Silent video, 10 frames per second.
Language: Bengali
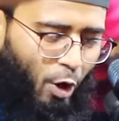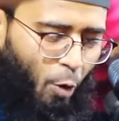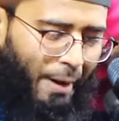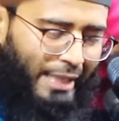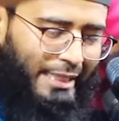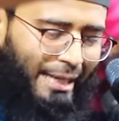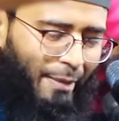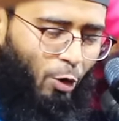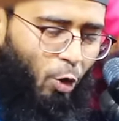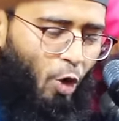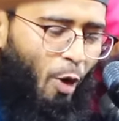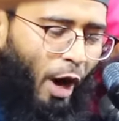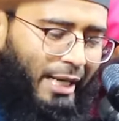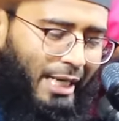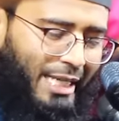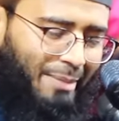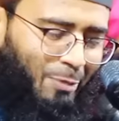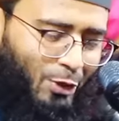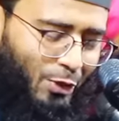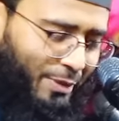উপায় দেন আমার ঘুম হয় না ঠিক
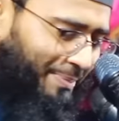মতো